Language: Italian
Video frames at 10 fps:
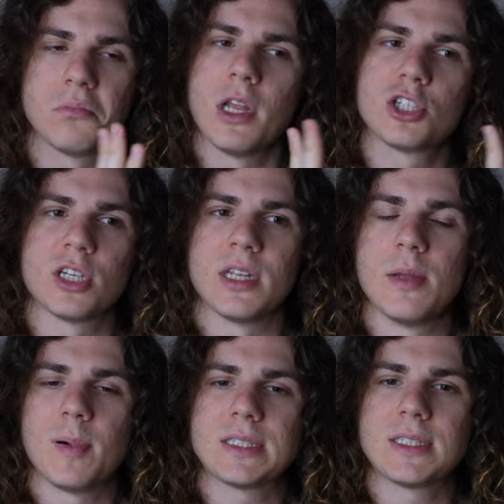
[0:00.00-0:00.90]
lasciateli
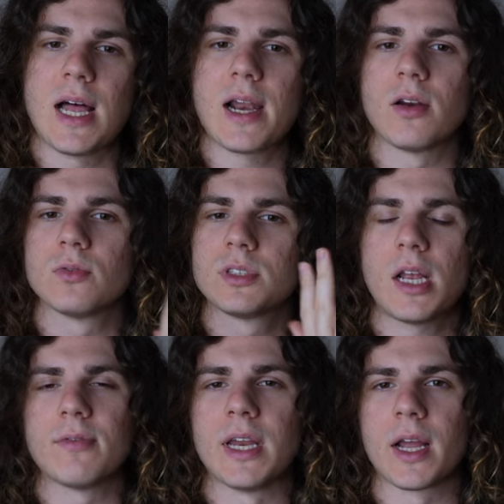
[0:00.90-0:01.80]
passare, non
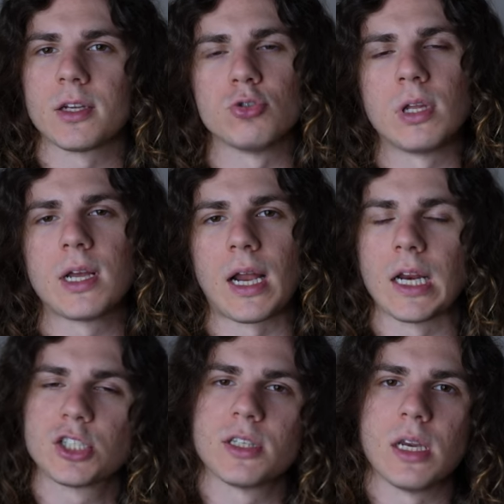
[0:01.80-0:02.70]
serve neanche giudicarli,
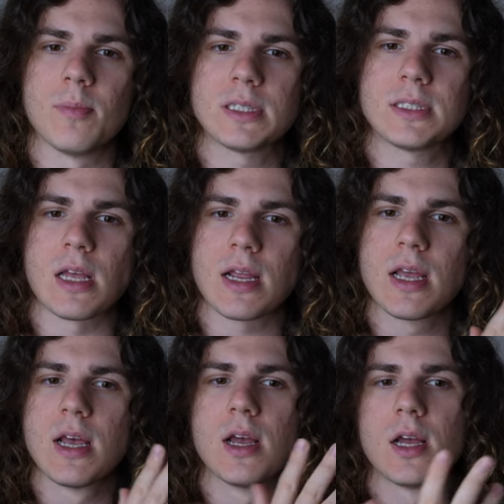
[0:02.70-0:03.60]
lasciateli passare,
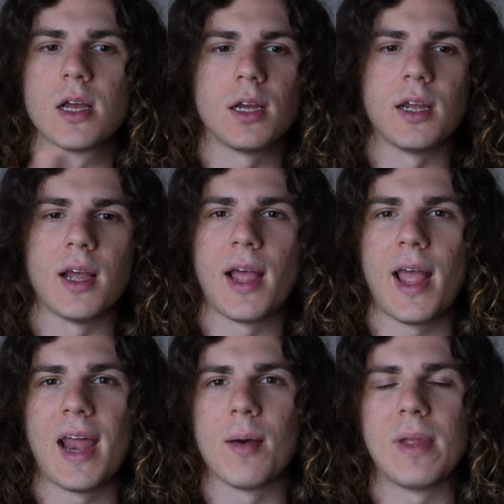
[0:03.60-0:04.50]
eh,
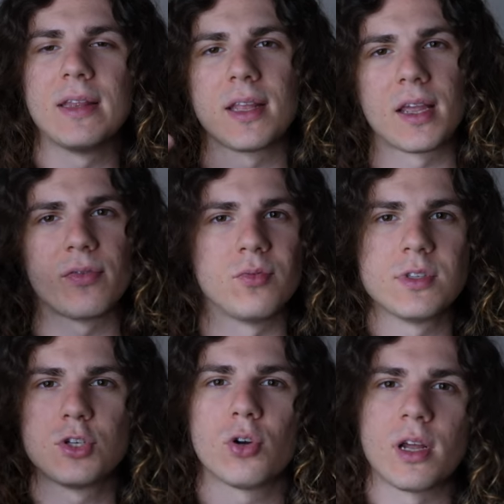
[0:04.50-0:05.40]
è la mente che
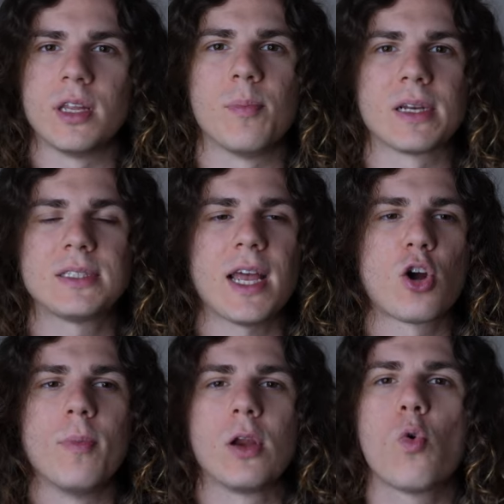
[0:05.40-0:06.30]
funziona di per sé,
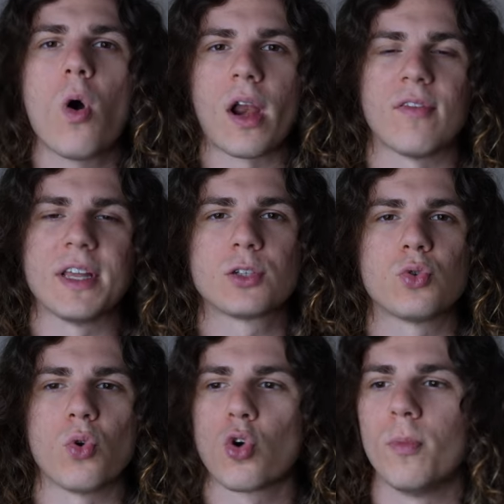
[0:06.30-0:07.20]
come il cuore va da
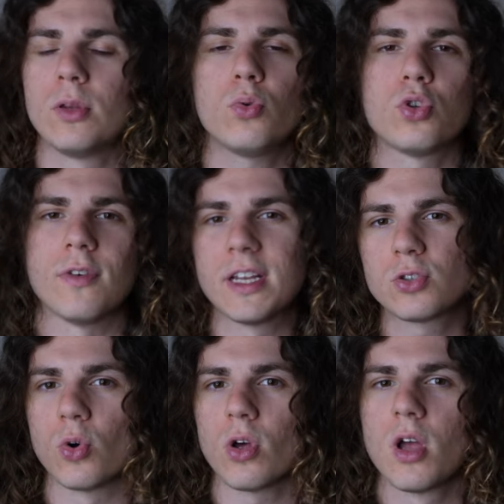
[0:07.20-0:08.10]
solo, come tutto va da
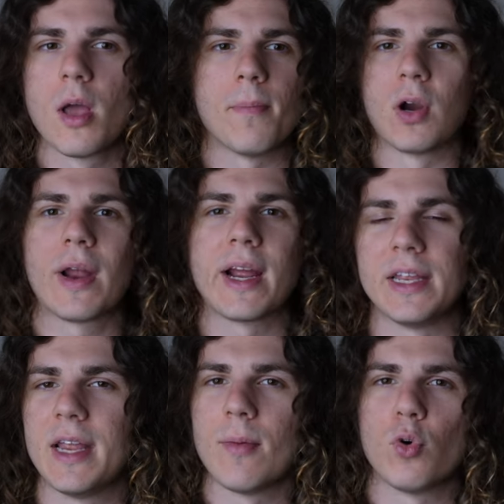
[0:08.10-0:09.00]
solo, ma non è che gli
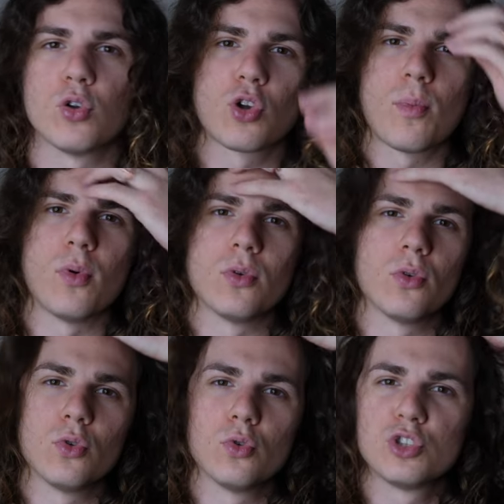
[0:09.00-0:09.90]
diamo troppo, no,
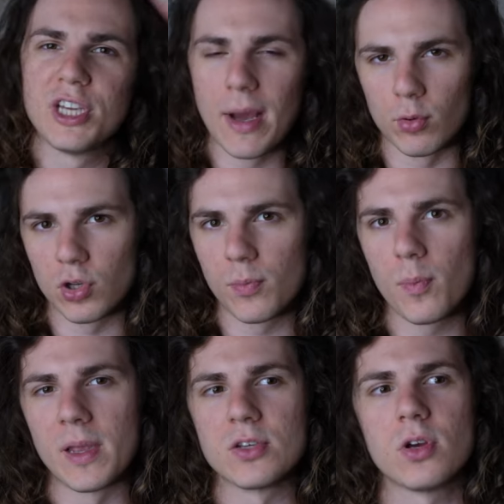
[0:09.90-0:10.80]
non ci diamo troppo
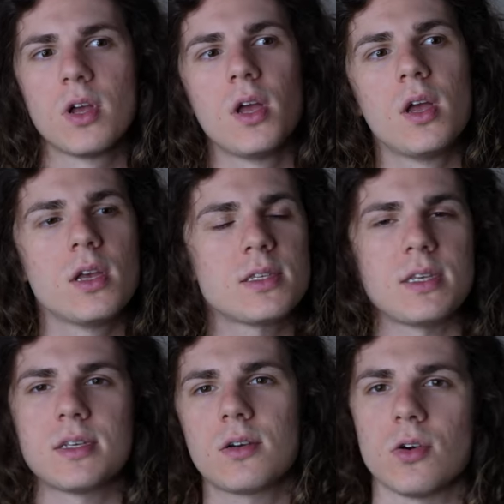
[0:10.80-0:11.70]
peso,
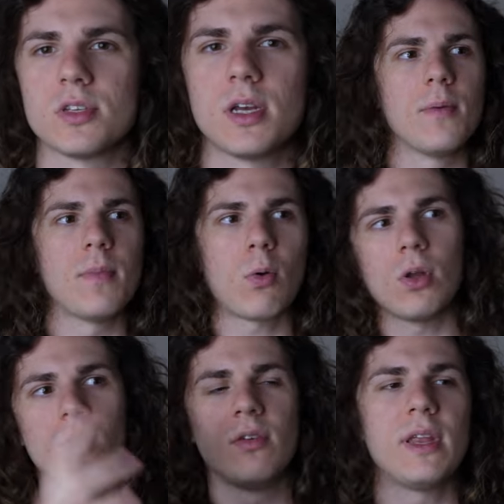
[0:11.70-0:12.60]
stessa cosa, ma
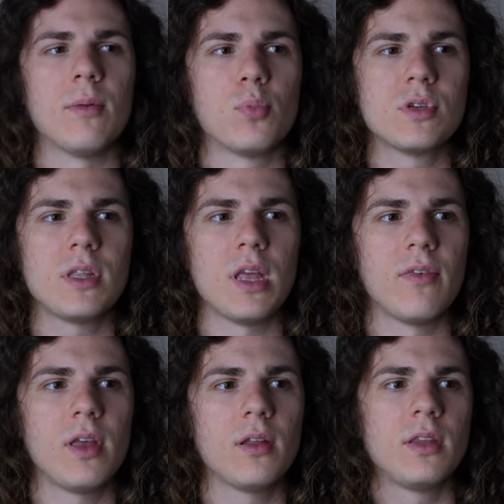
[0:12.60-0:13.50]
quando li vediamo
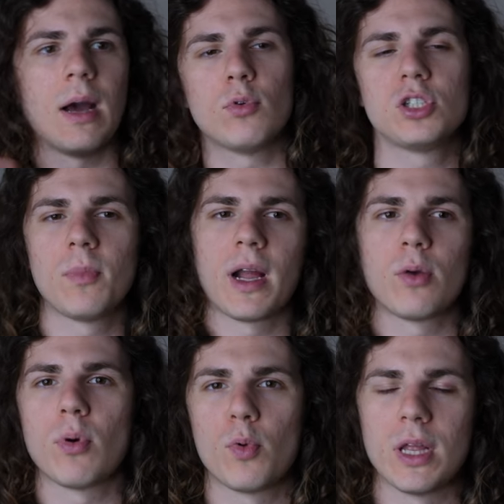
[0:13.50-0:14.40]
positivi diamoci magari
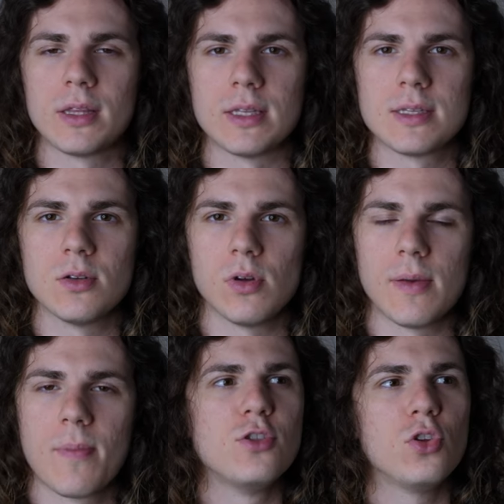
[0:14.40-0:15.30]
un po' più di
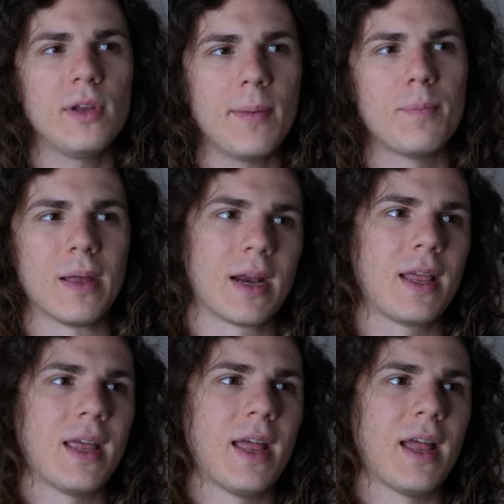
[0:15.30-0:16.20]
attenzione. Non è
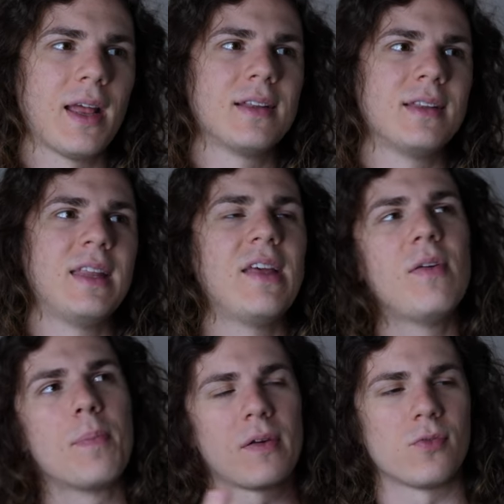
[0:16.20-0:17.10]
perché
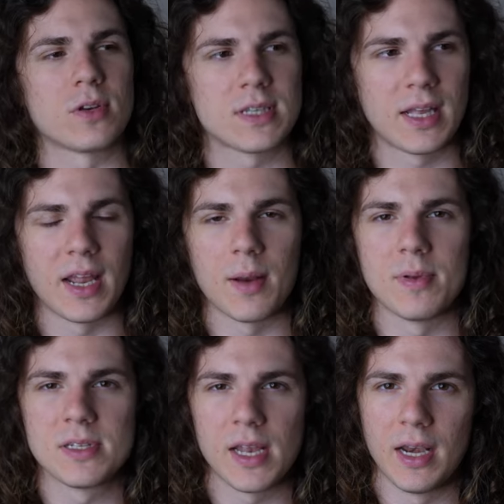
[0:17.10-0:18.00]
devi per forza creare
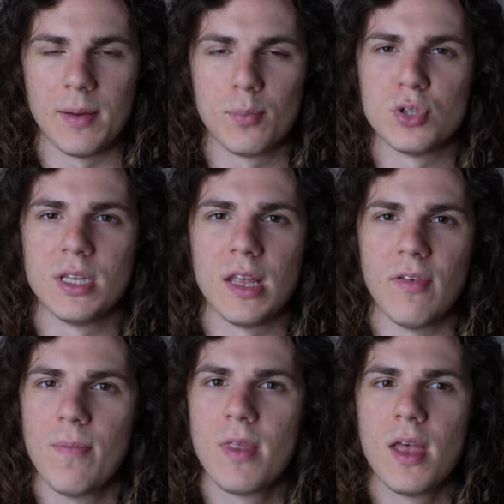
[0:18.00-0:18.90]
pensieri
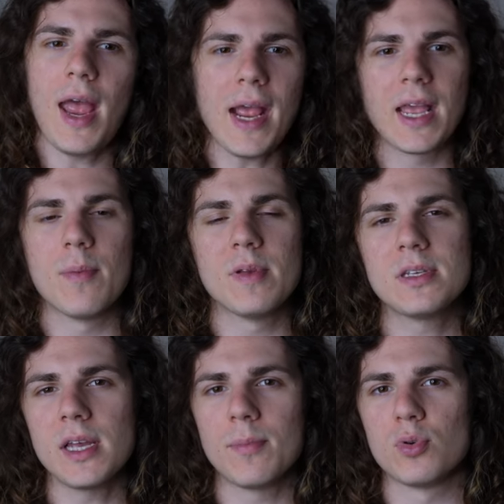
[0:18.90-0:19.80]
positivi, è che i
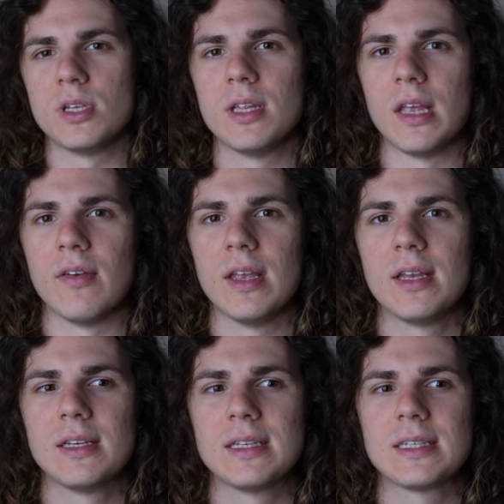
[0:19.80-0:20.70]
pensieri positivi